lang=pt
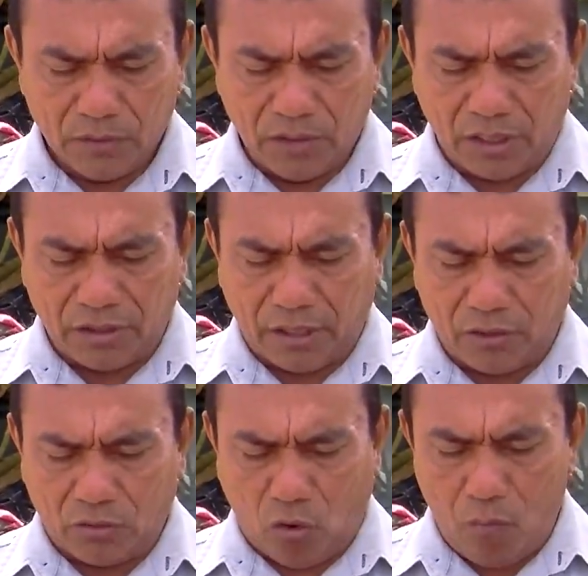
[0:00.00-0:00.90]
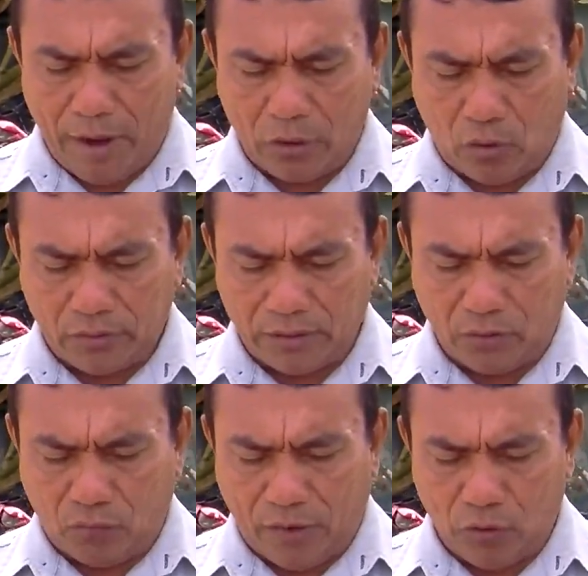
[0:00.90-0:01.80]
detectou uma
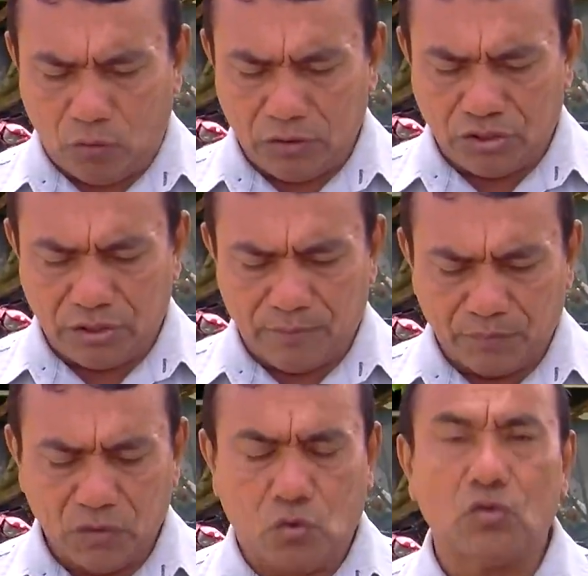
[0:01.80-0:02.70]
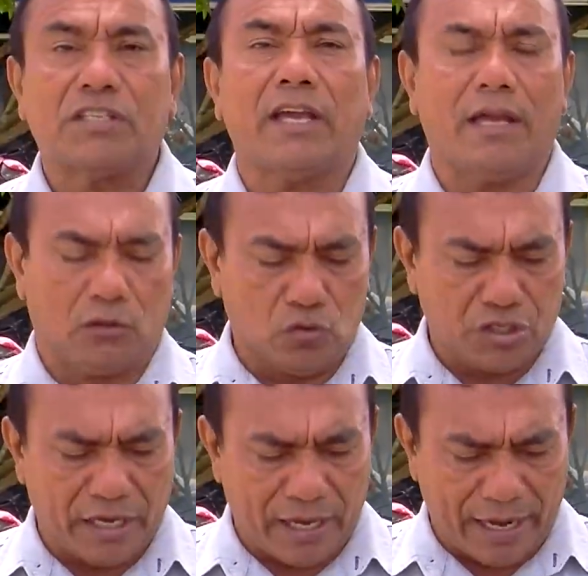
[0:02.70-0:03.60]
nota no valor de
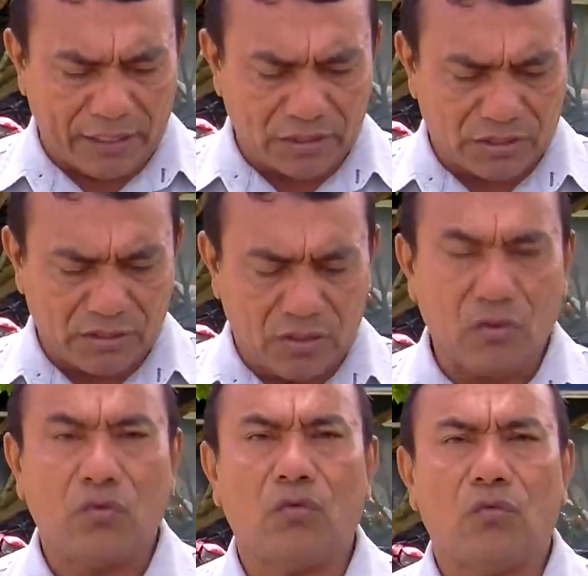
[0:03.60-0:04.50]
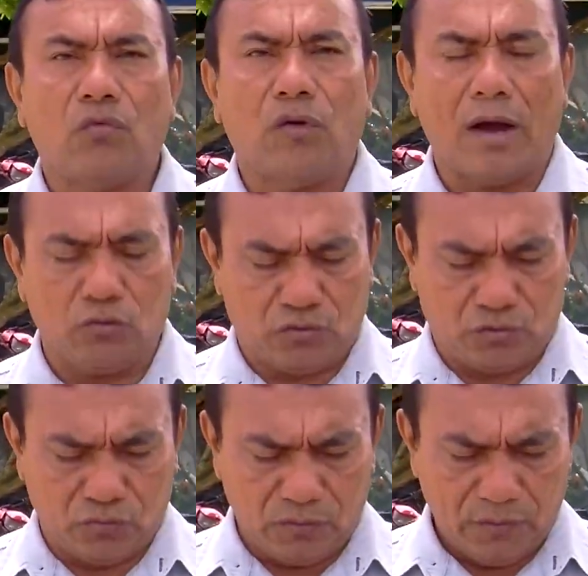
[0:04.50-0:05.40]
200 reais falso.